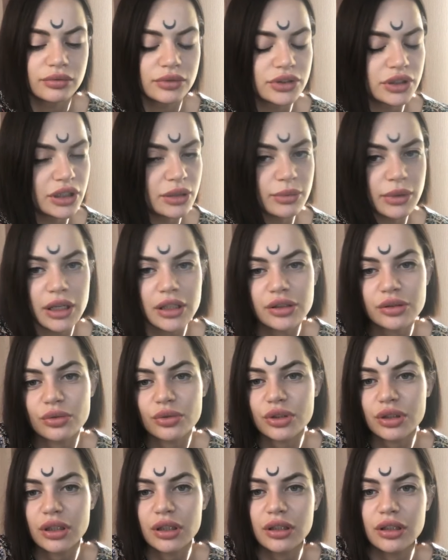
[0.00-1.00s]

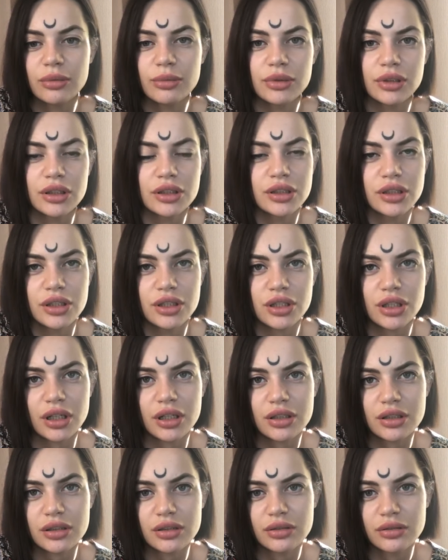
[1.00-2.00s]
заниматься уже именно
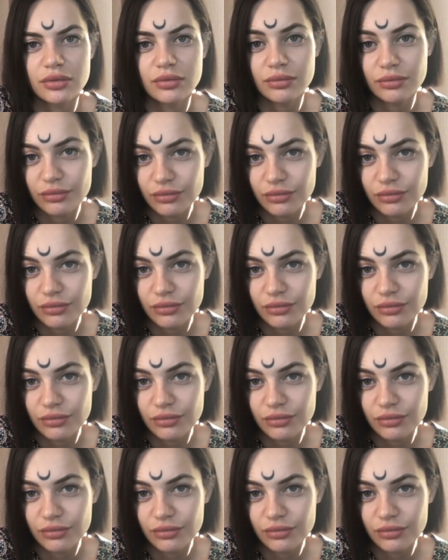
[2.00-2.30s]
сейчас.